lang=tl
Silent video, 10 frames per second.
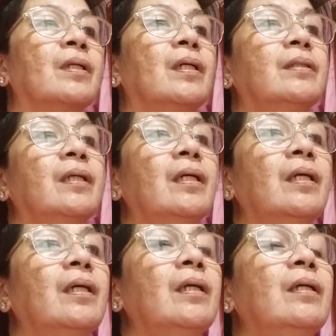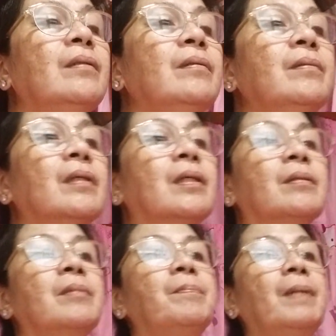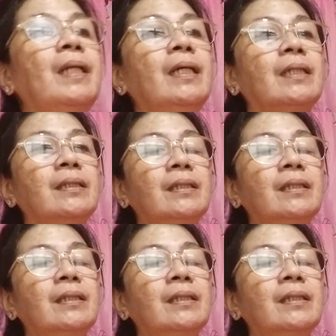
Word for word: And then, pipili ka